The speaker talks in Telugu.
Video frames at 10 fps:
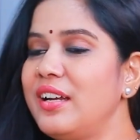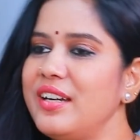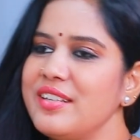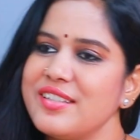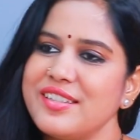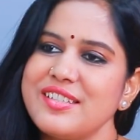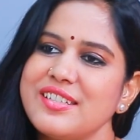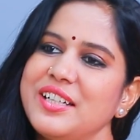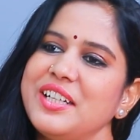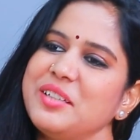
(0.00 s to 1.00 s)
ఆడిషన్
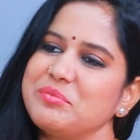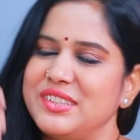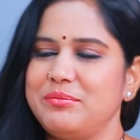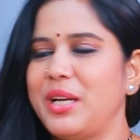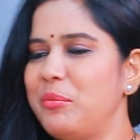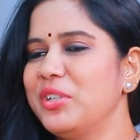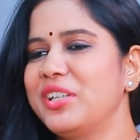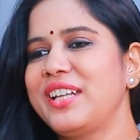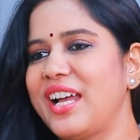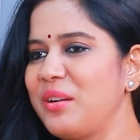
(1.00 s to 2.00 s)
ఇచ్చారంటే
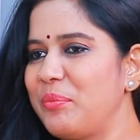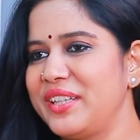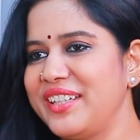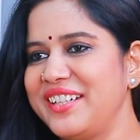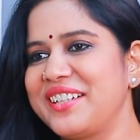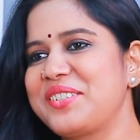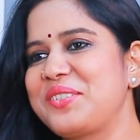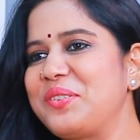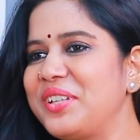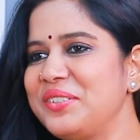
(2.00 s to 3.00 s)
మామూలుగా నాకు పెద్ద
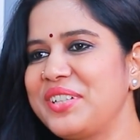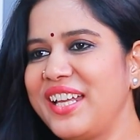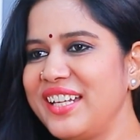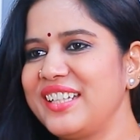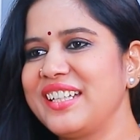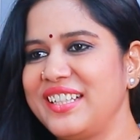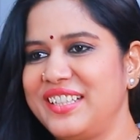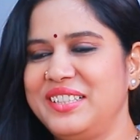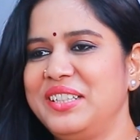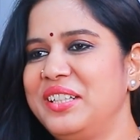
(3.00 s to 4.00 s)
ఇంట్రెస్ట్ ఉండదు కానీ ఇంకా
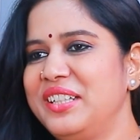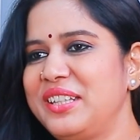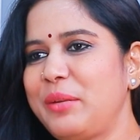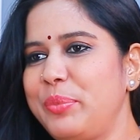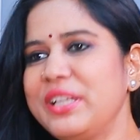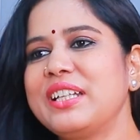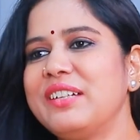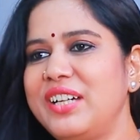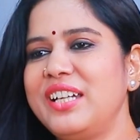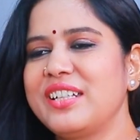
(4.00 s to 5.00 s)
తప్పదు
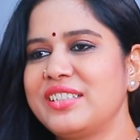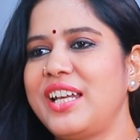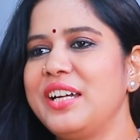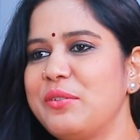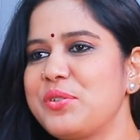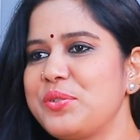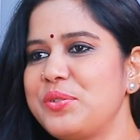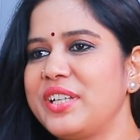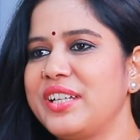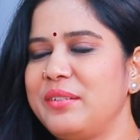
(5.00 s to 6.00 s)
కదా వాళ్ళకి చాలా డౌట్స్
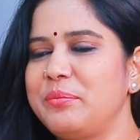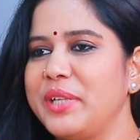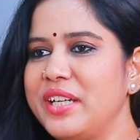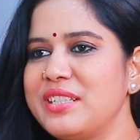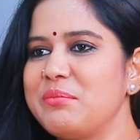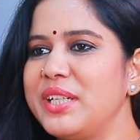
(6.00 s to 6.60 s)
ఉంటాయి ఎన్ని hmm.